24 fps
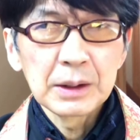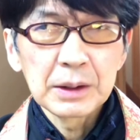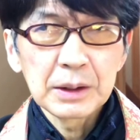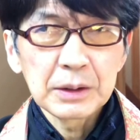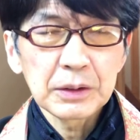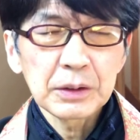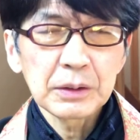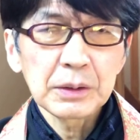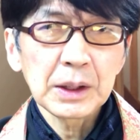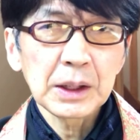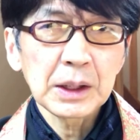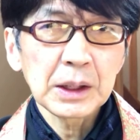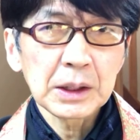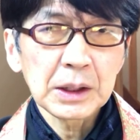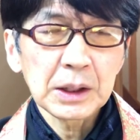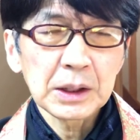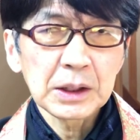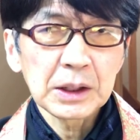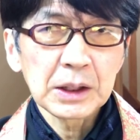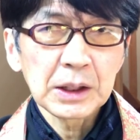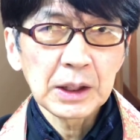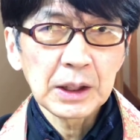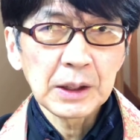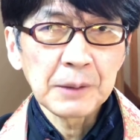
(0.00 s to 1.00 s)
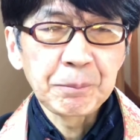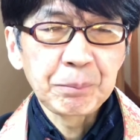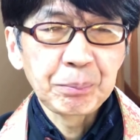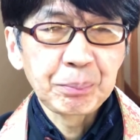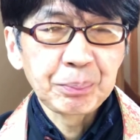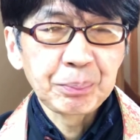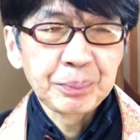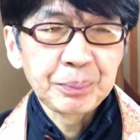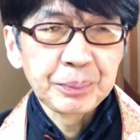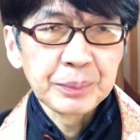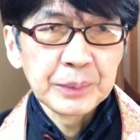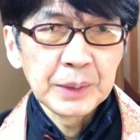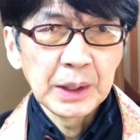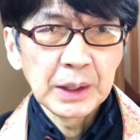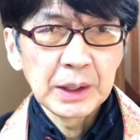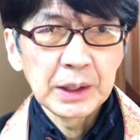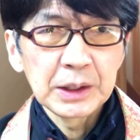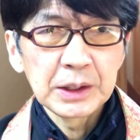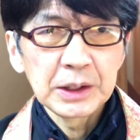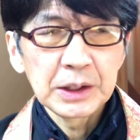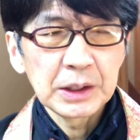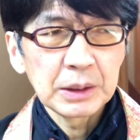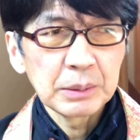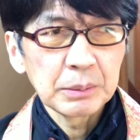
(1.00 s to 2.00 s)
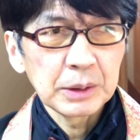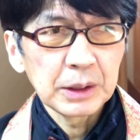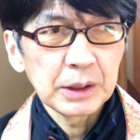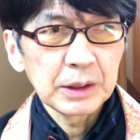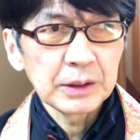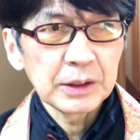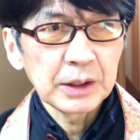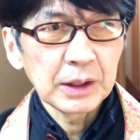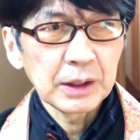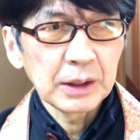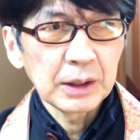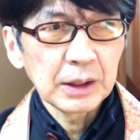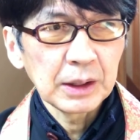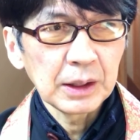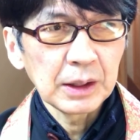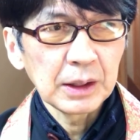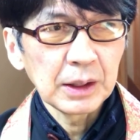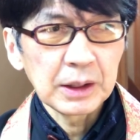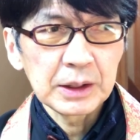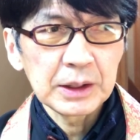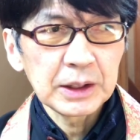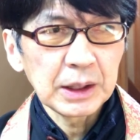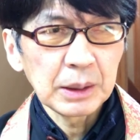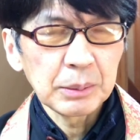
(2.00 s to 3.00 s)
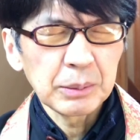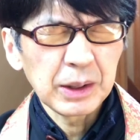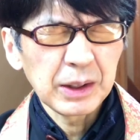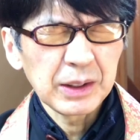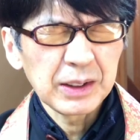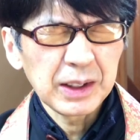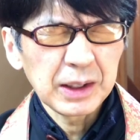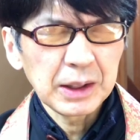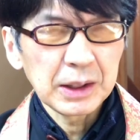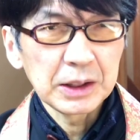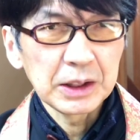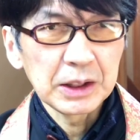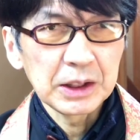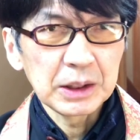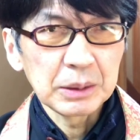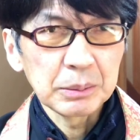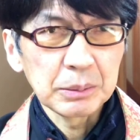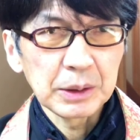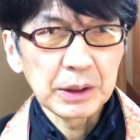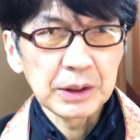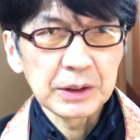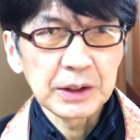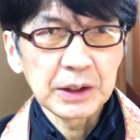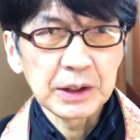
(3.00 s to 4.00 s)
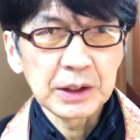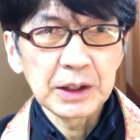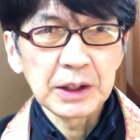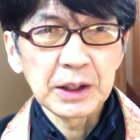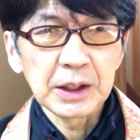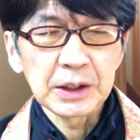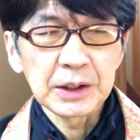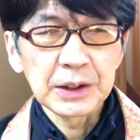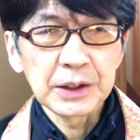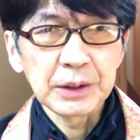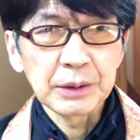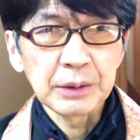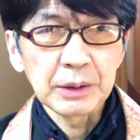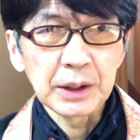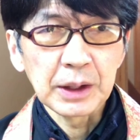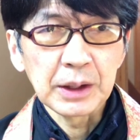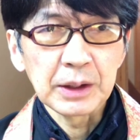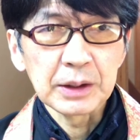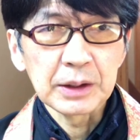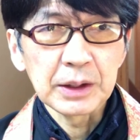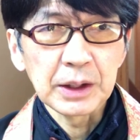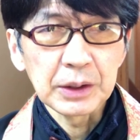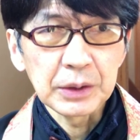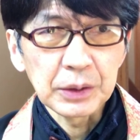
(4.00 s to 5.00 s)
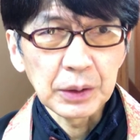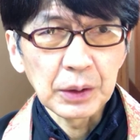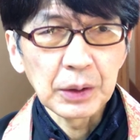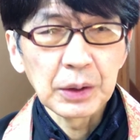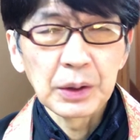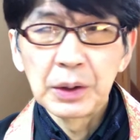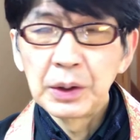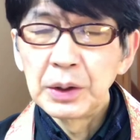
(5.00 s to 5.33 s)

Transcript: でそんな形で、えー、西村さんが北村さんが西村さんになってくださったと。